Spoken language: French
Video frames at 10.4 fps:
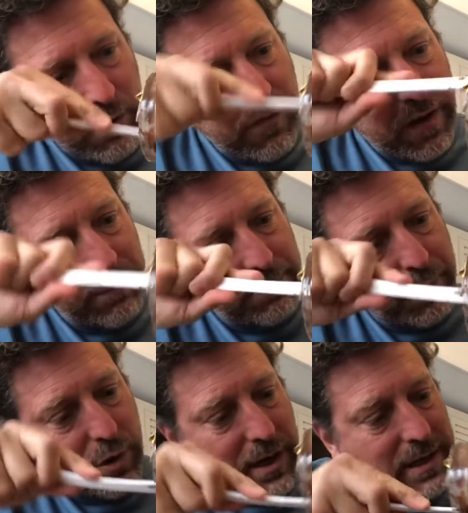fin de
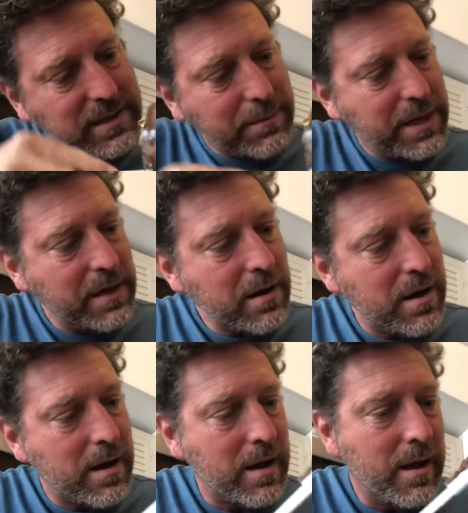peau là, les amis.
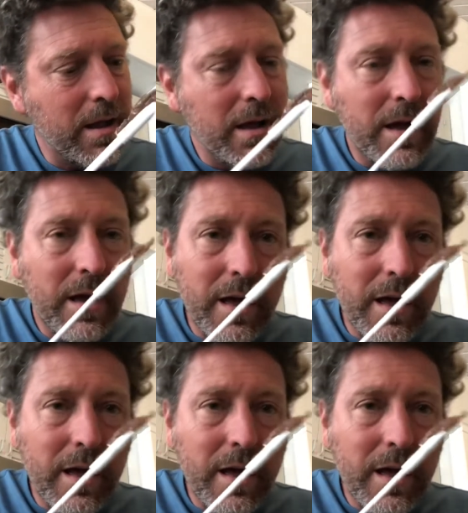Hein.